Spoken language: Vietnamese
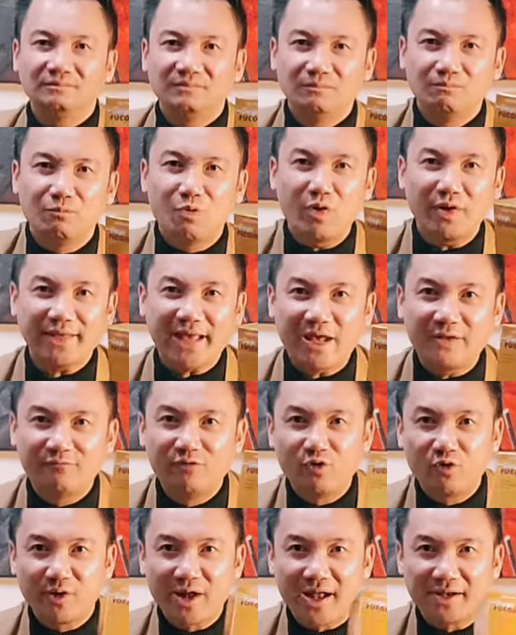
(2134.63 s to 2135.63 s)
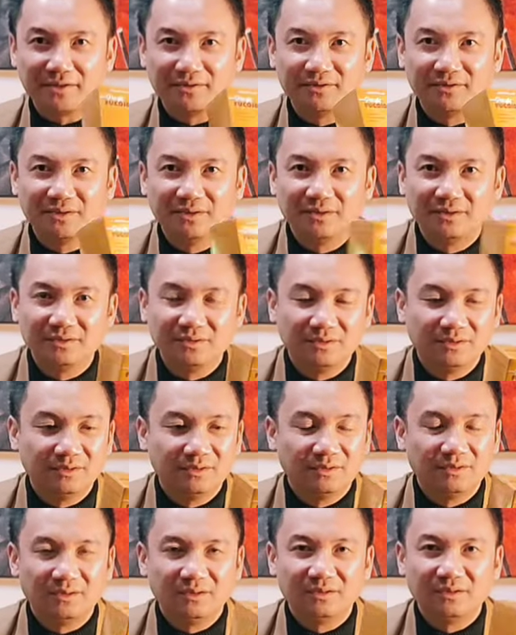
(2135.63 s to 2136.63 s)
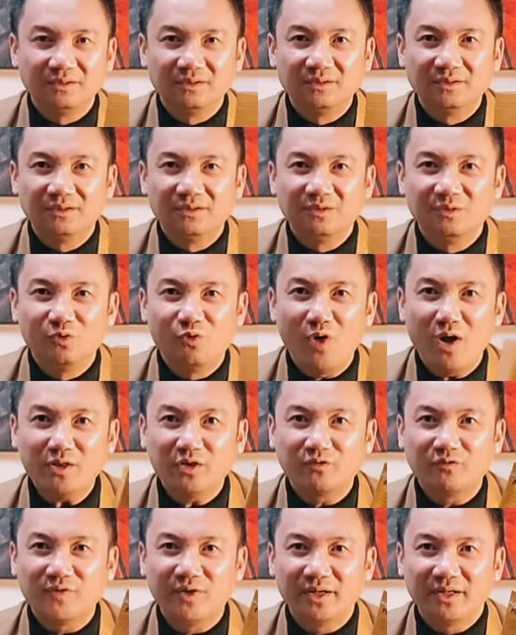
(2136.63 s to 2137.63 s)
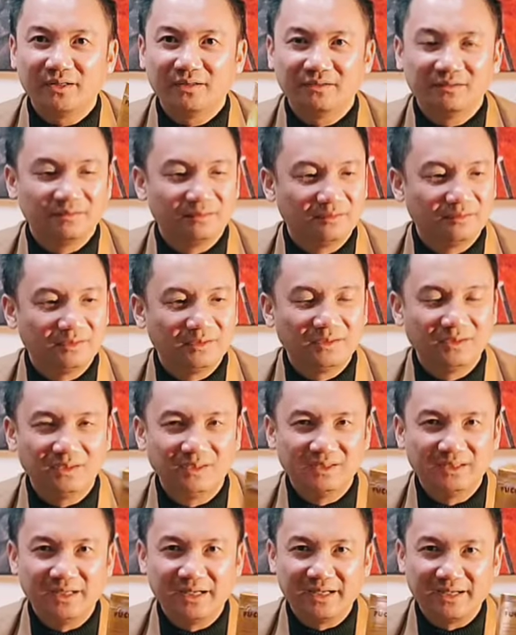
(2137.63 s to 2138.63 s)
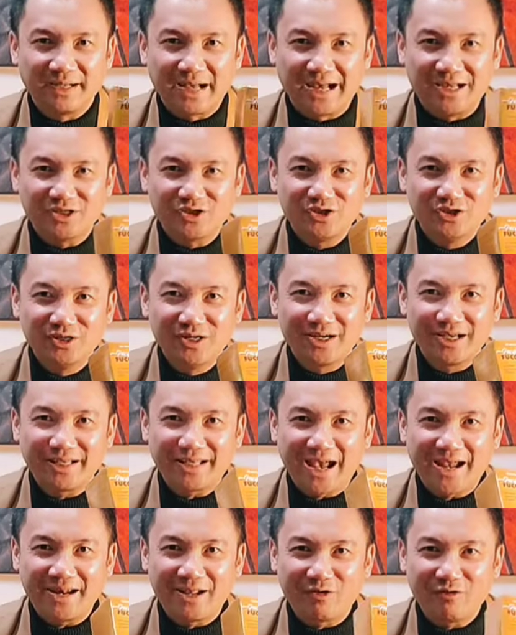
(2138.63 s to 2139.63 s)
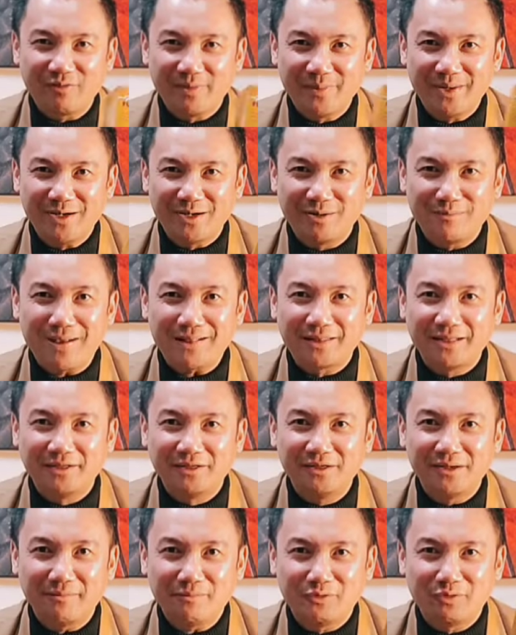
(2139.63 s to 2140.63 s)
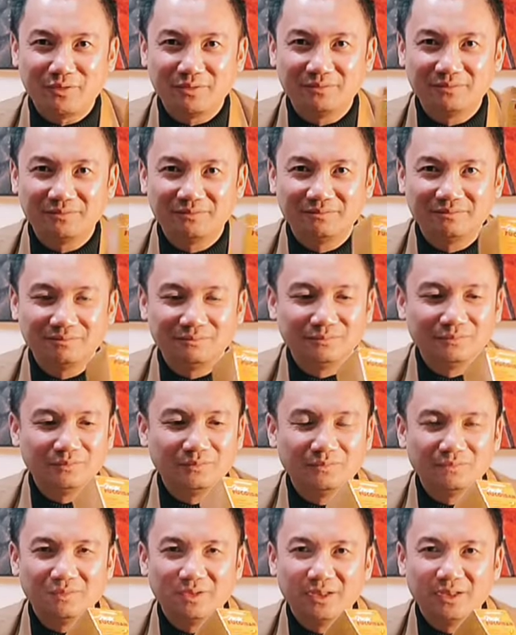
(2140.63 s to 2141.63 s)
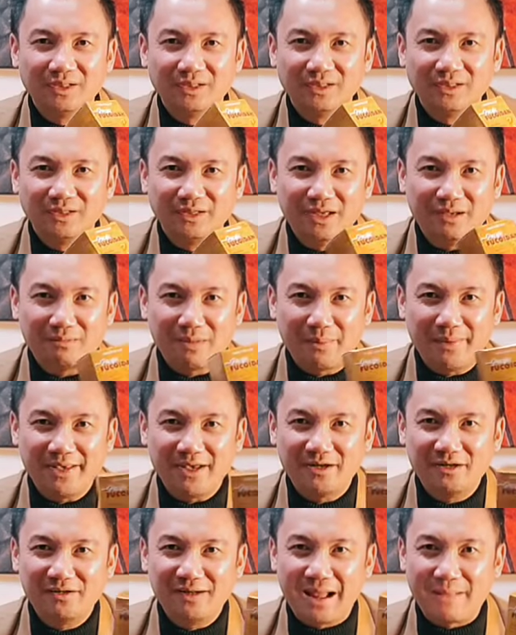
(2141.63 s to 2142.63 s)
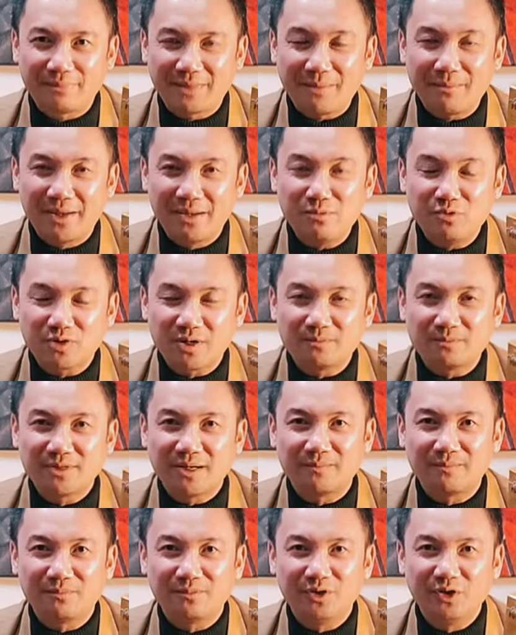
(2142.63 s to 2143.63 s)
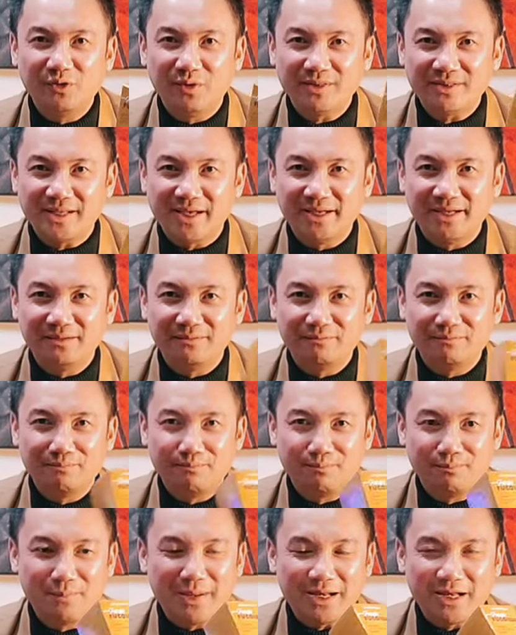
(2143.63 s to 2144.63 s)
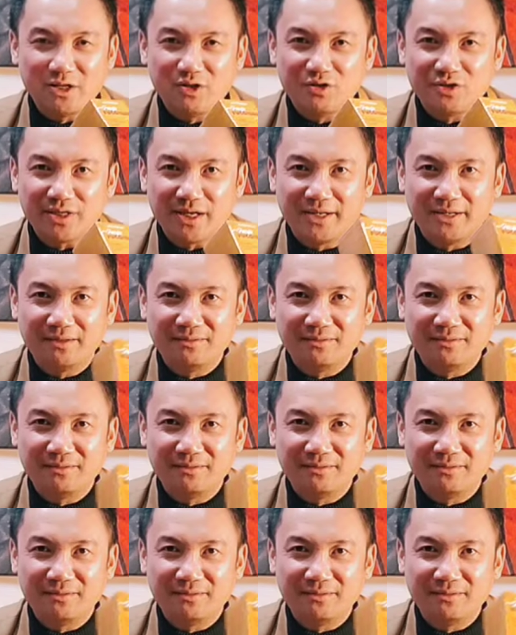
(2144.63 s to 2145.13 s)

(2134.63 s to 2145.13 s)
Một cái chai Fucodan. Quá tuyệt vời. Ngày xưa cái chai này quý vị biết là nó mắc tiền dữ lắm luôn nhưng mà bây giờ làm tại Mỹ 100 trăm USA made in USA